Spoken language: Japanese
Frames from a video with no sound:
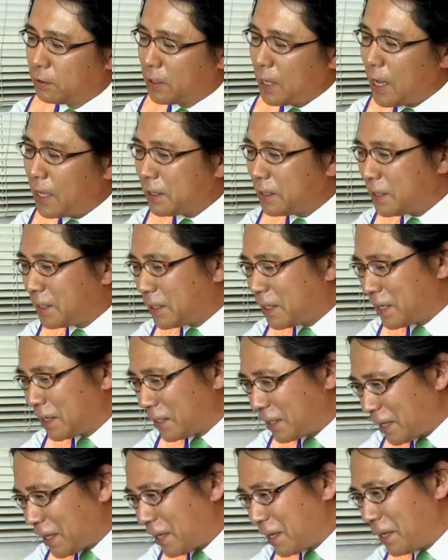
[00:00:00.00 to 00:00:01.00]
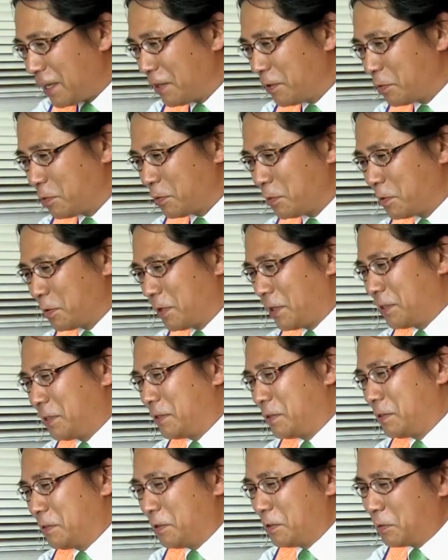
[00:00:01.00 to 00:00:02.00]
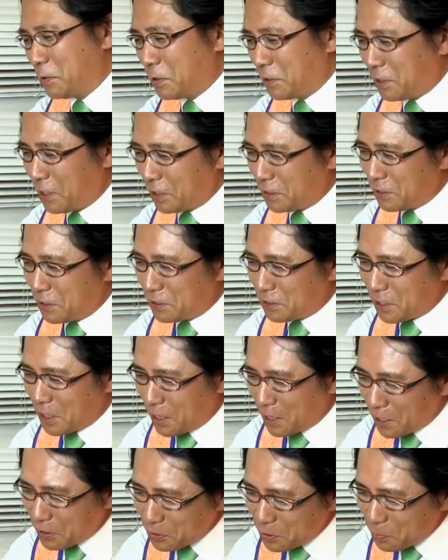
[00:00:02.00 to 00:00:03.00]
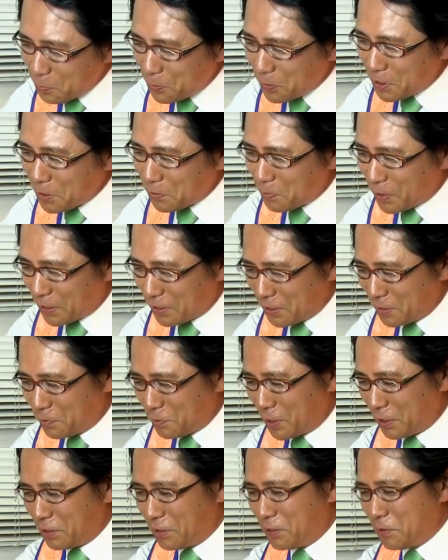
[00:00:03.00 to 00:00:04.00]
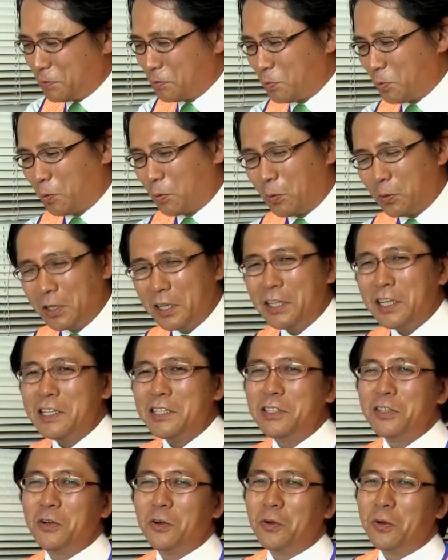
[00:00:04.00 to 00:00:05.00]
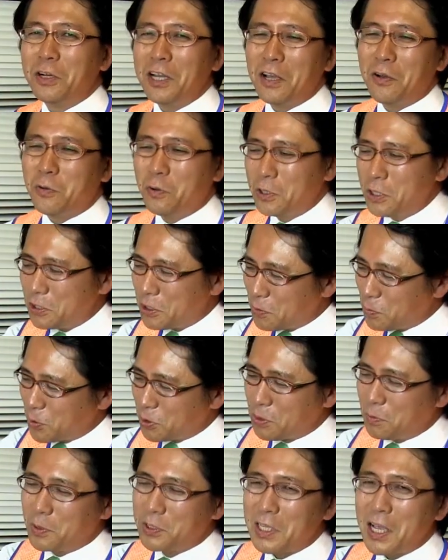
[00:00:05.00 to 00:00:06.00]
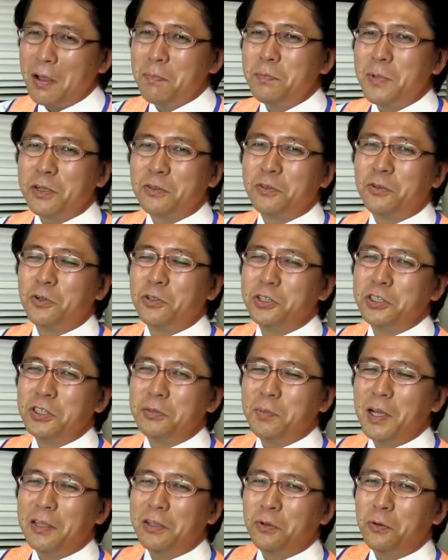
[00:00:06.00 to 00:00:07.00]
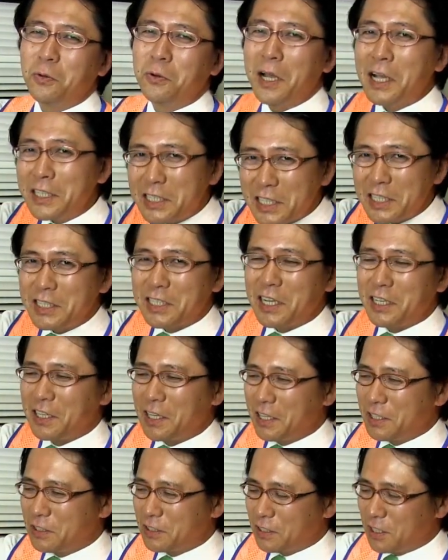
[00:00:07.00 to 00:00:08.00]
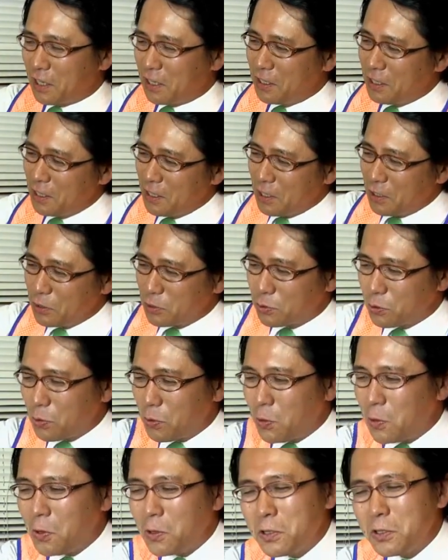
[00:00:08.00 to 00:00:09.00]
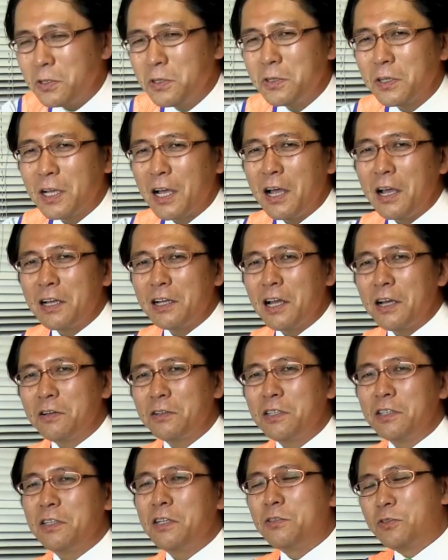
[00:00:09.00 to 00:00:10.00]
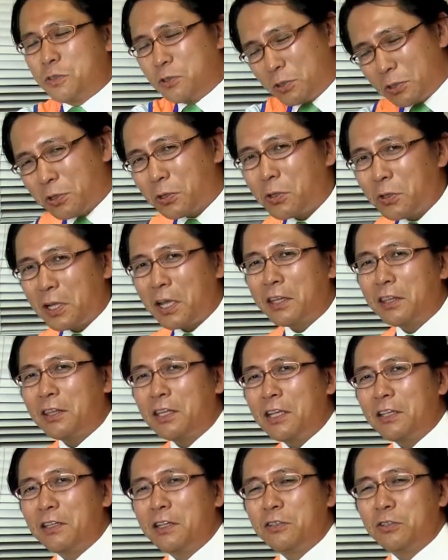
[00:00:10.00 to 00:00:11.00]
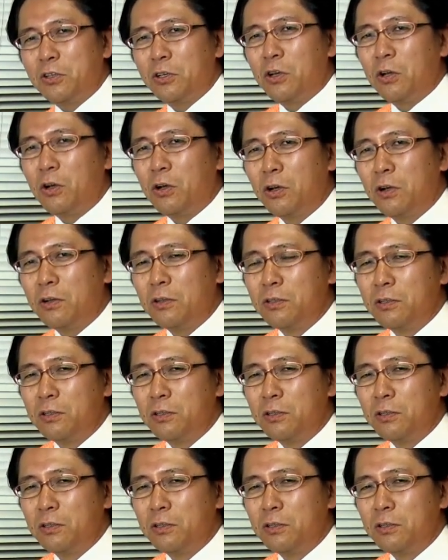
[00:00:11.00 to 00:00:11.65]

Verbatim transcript: だってねだってさかのぼればねだってこれですよこれこれそもそも350万っておかしいじゃないですかそういう感覚でねずっとやってんですよ。